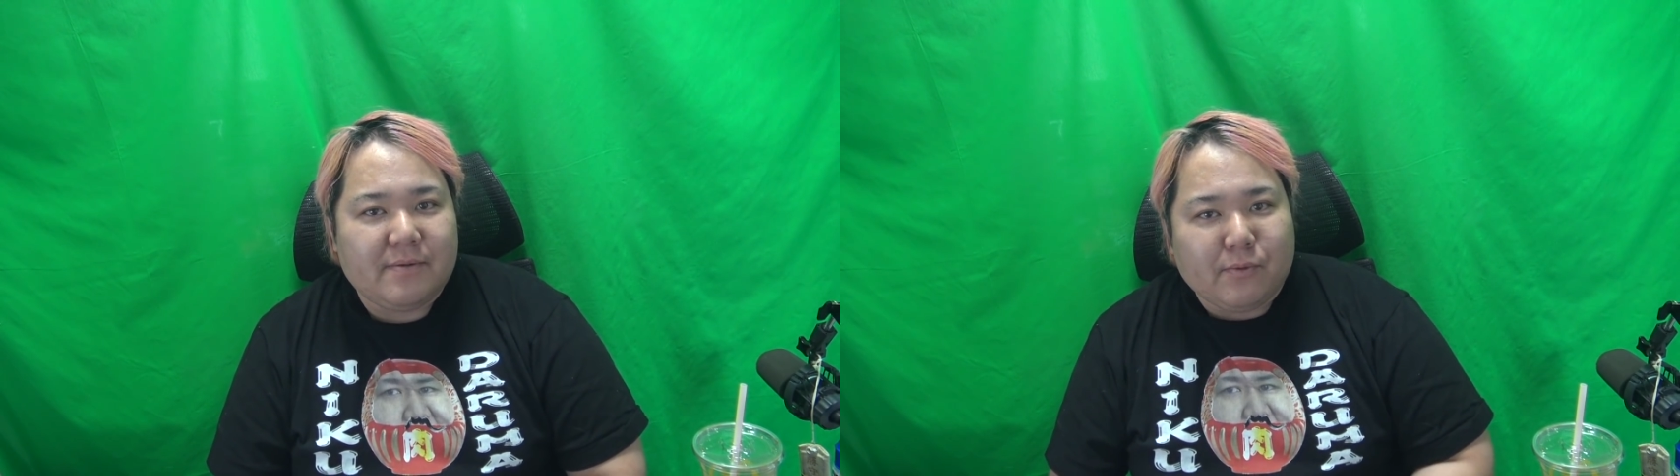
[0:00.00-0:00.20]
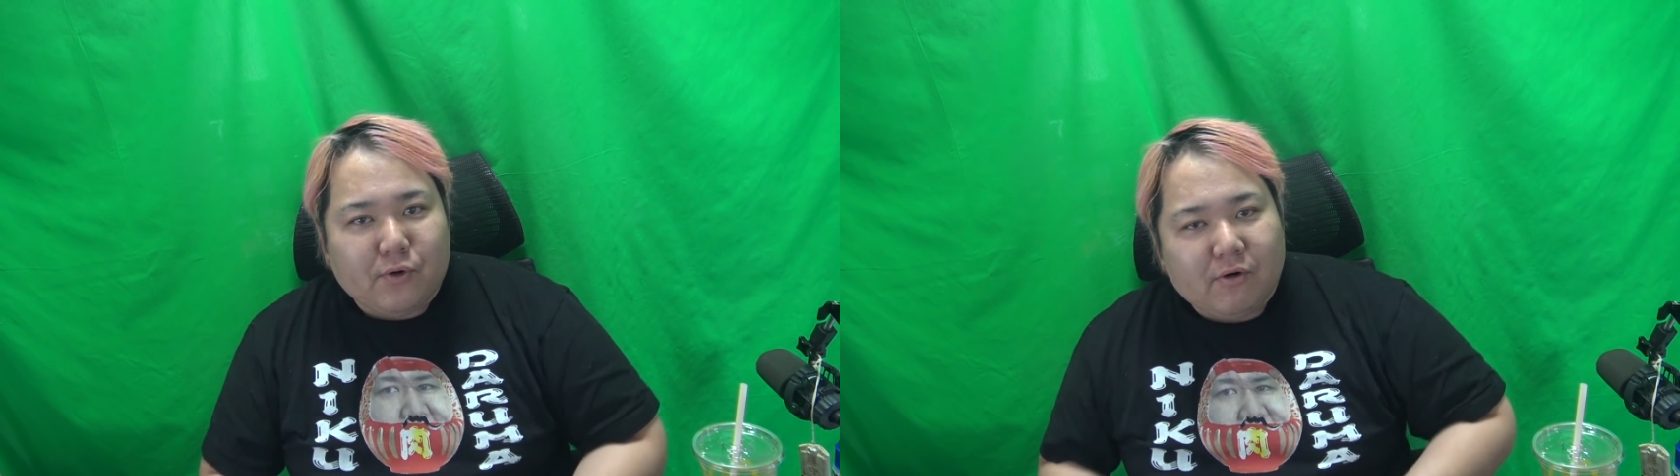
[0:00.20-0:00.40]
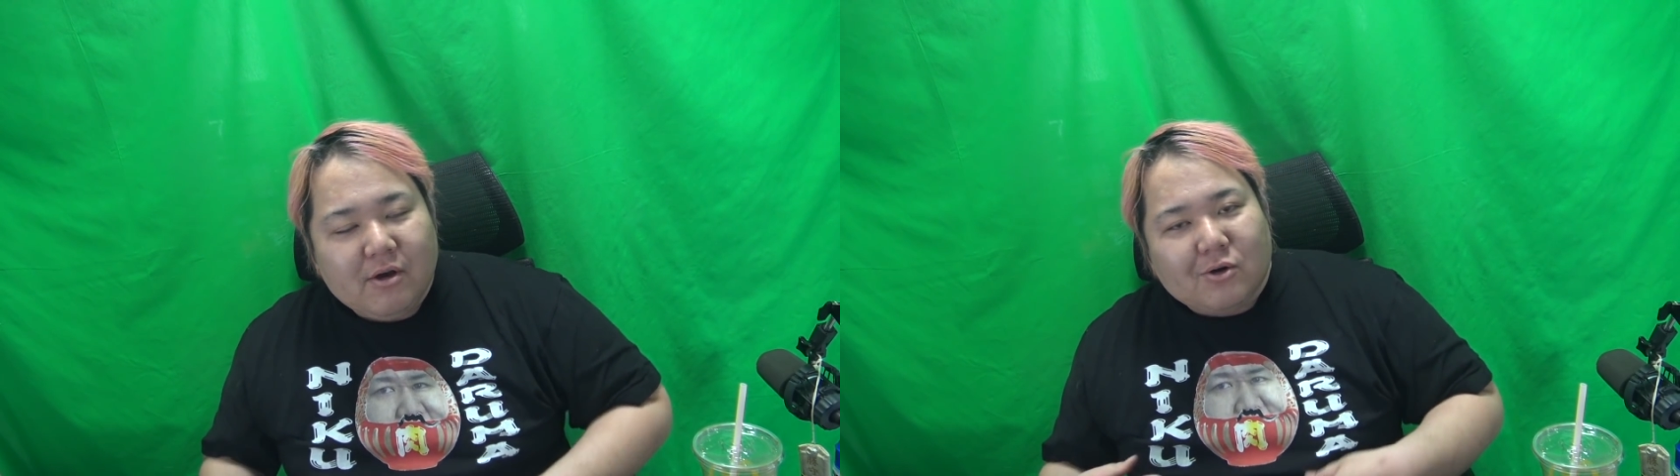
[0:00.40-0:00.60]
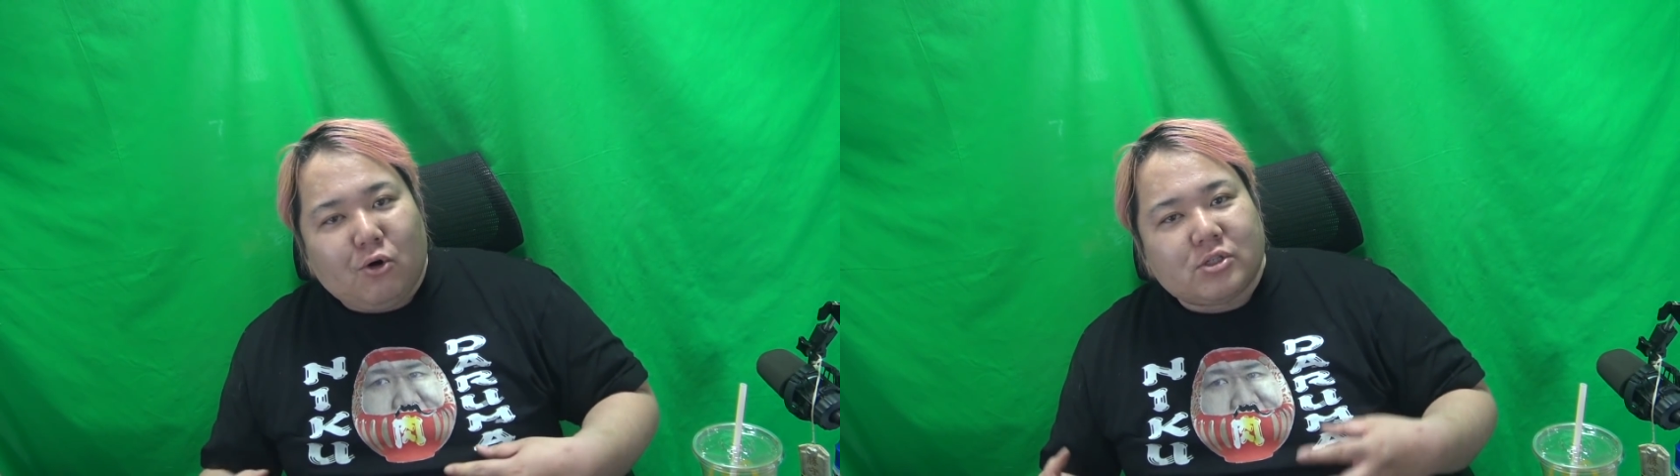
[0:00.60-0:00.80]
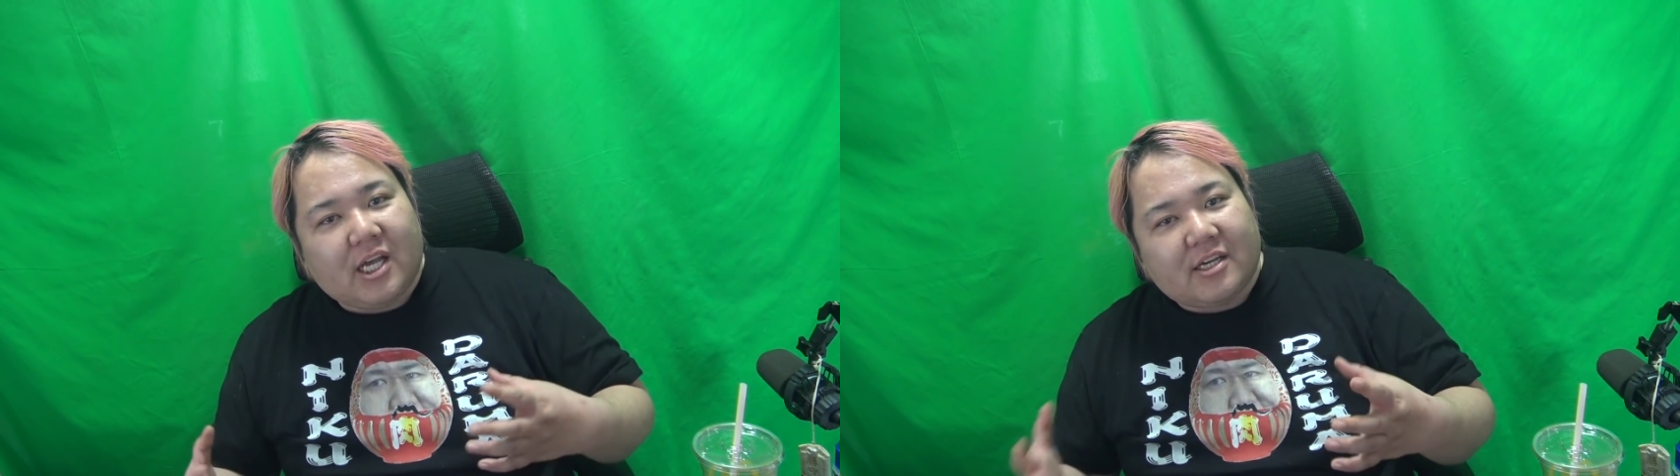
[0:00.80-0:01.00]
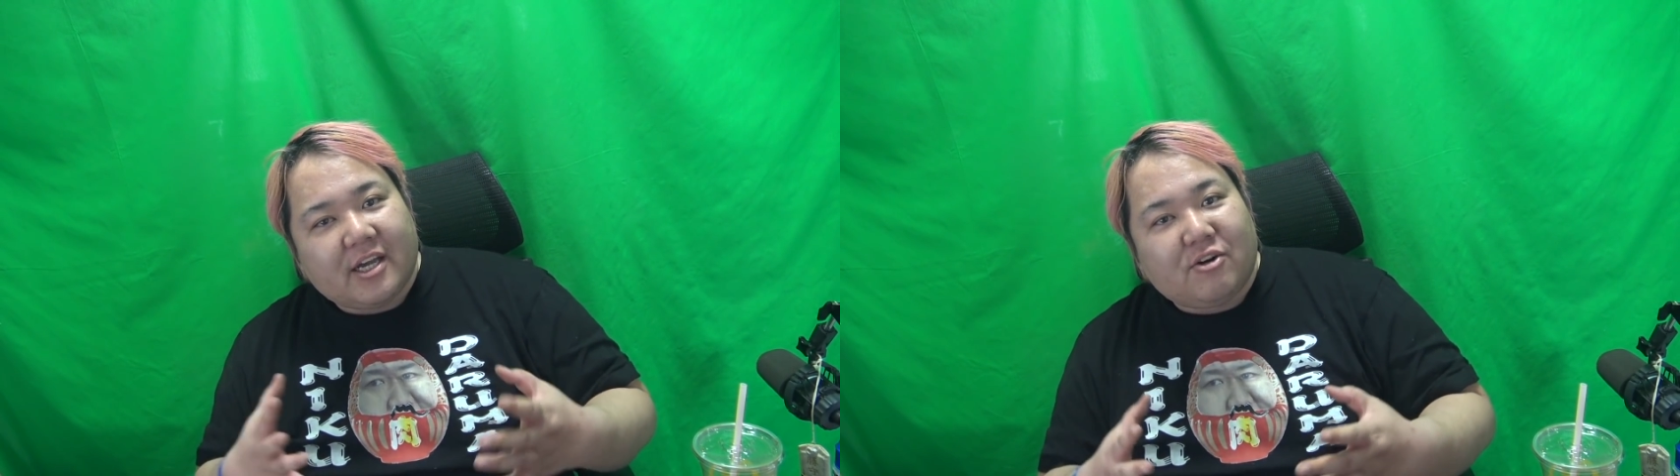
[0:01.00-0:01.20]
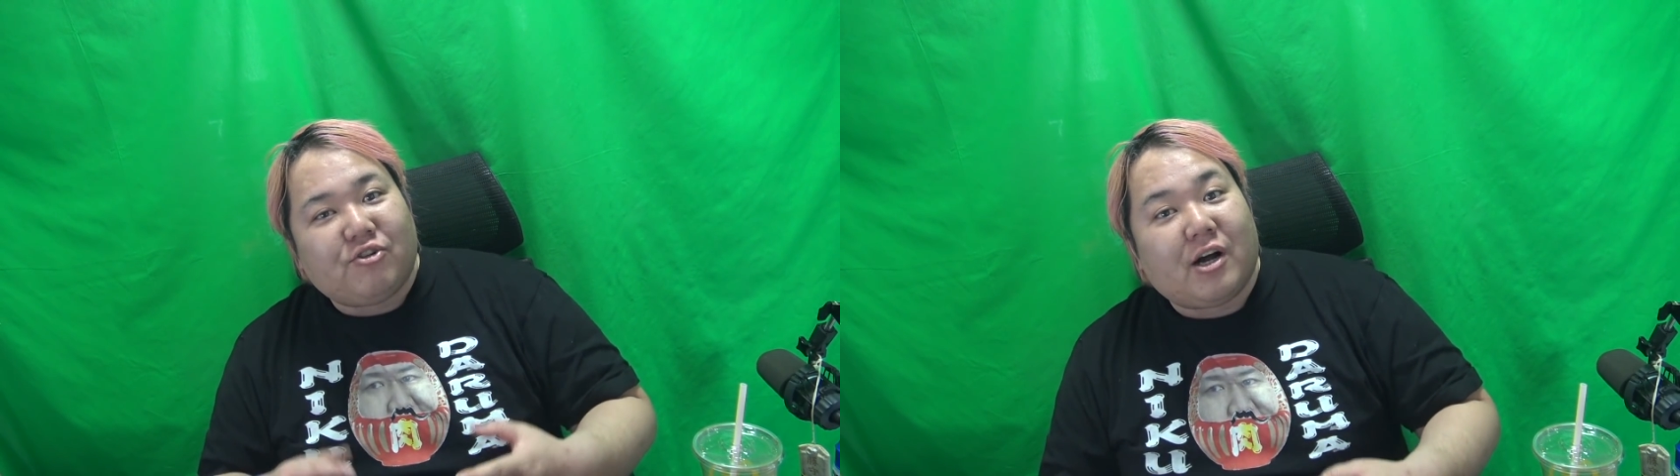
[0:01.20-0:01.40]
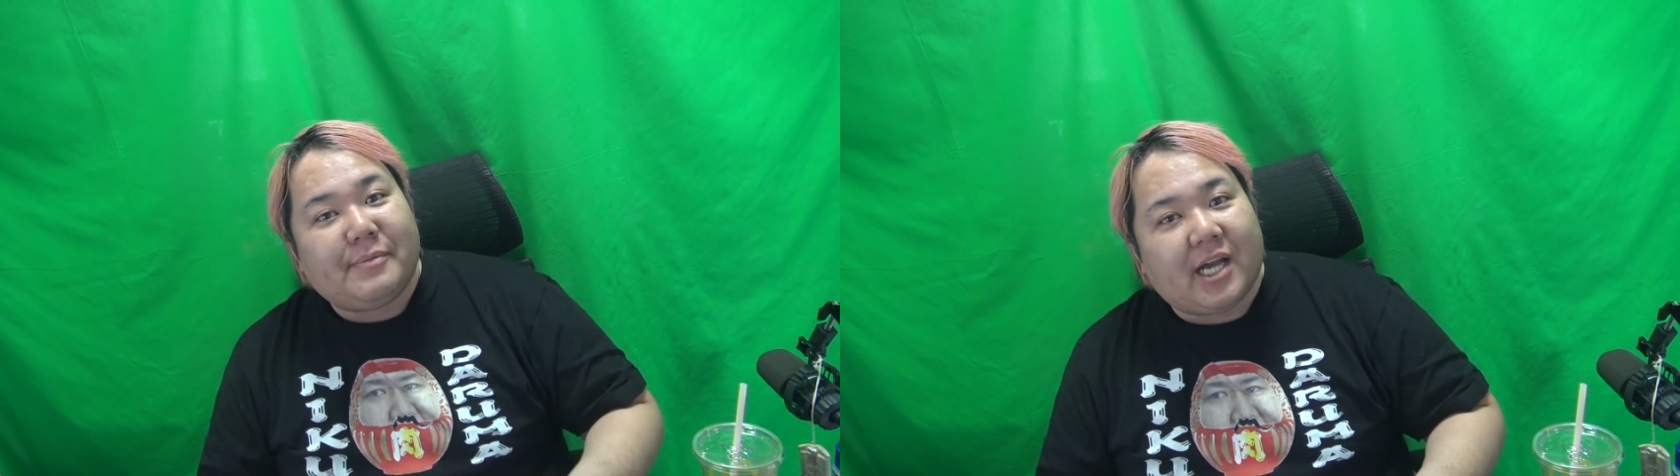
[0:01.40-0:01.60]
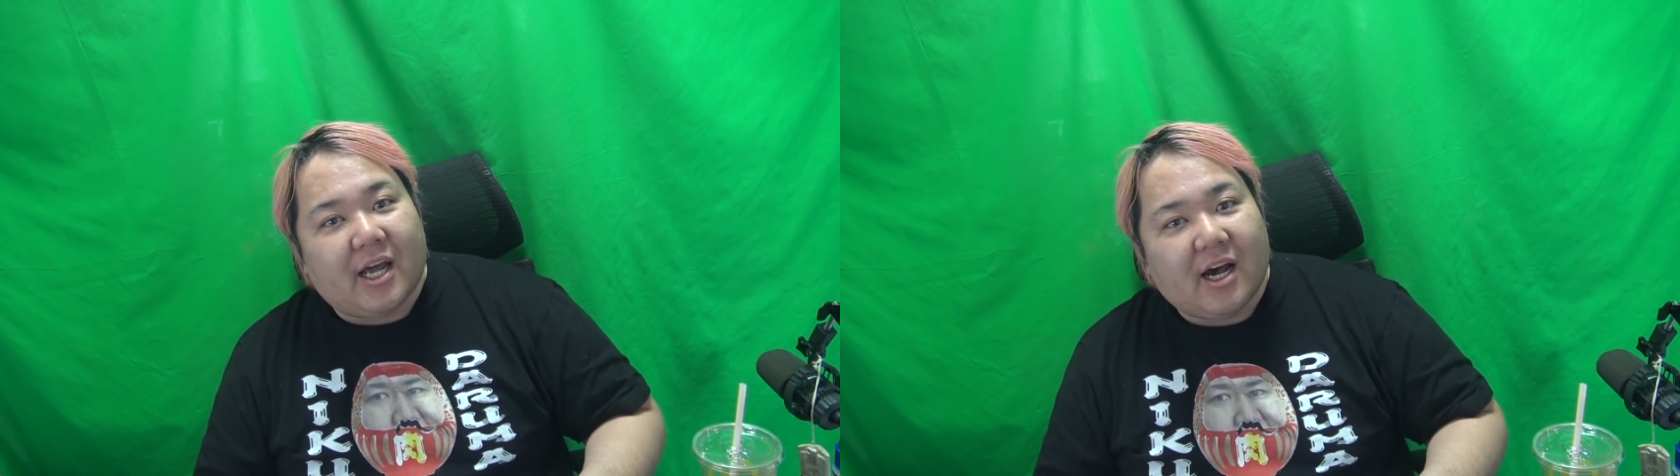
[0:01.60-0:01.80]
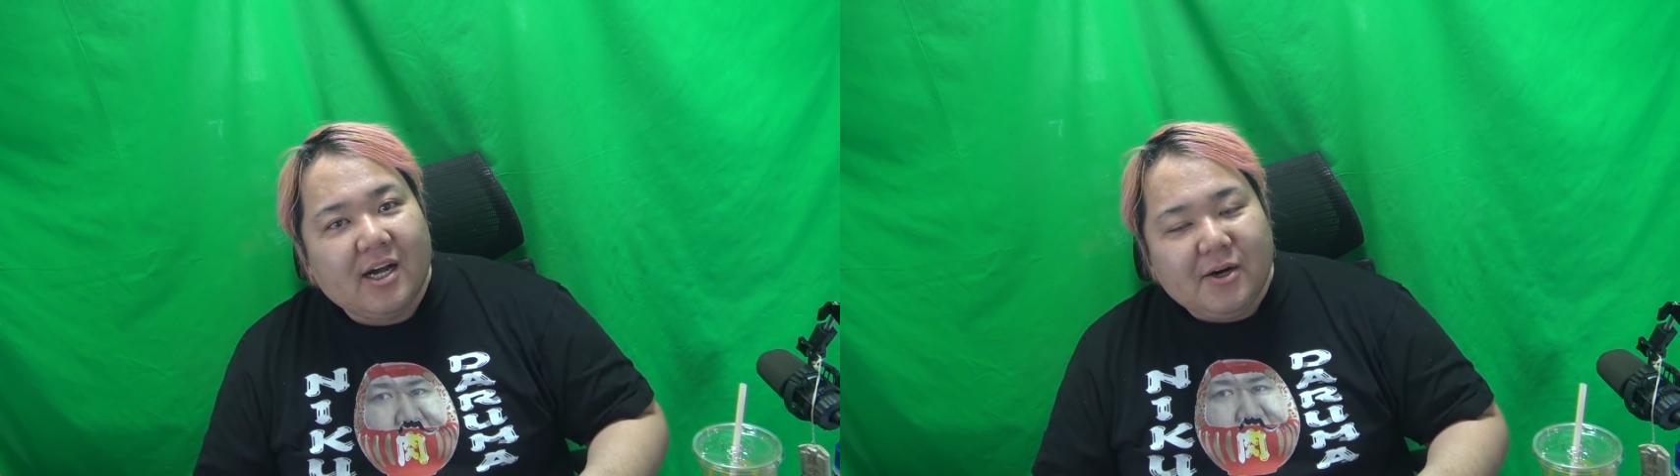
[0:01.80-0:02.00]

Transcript: もう国際結婚かみたいな。